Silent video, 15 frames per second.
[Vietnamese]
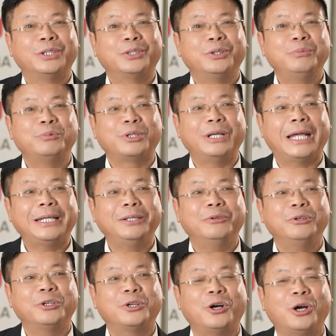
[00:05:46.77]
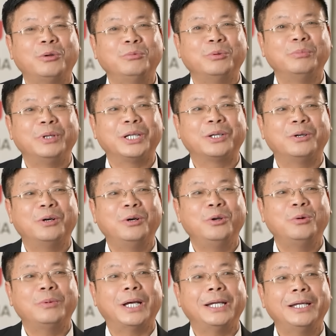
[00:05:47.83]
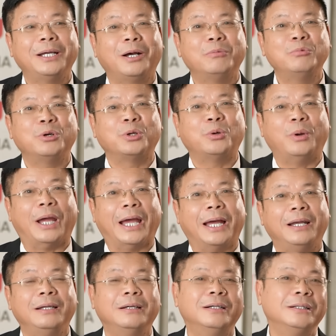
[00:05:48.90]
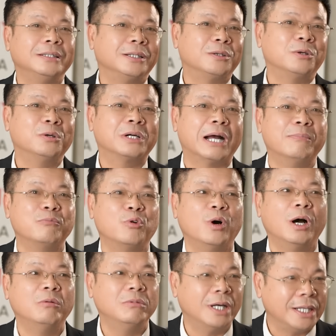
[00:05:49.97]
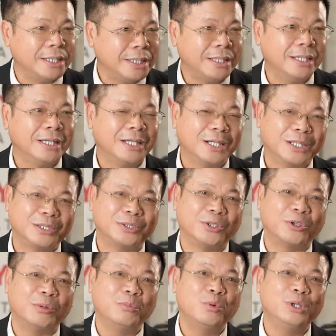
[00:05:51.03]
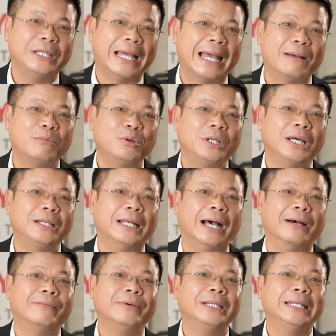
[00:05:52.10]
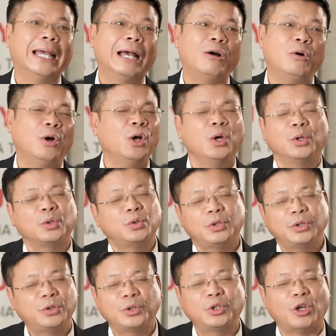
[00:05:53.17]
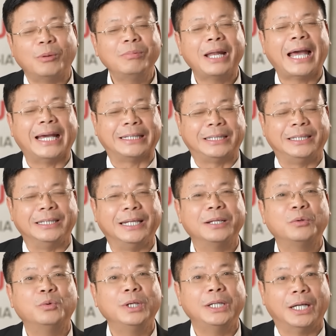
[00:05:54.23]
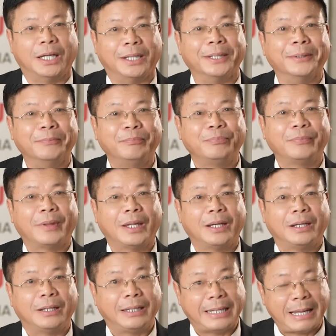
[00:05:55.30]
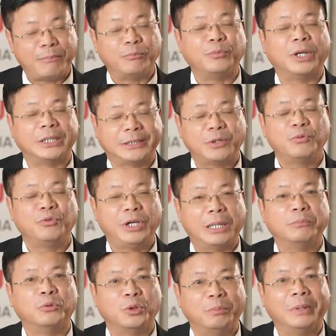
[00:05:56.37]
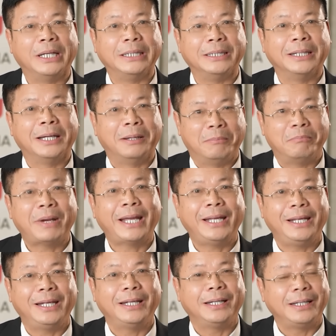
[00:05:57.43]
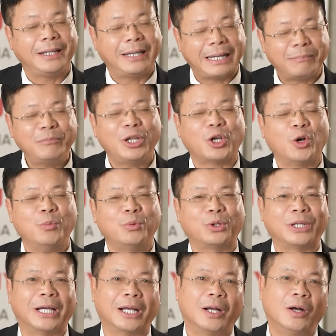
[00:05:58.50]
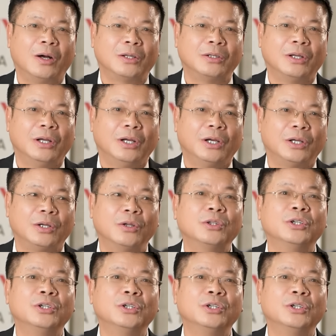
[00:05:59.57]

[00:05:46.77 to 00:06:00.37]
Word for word: Tôi một nách nuôi con một mình cô, lúc ấy ông còn khỏe, lương thì cô cầm của ông ấy, rồi còn mua nhà, mua đất ở với nhau. Tóm lại thì đến cuối đời, nằm ở trong viện một mình, may lắm thì có một thằng con, nó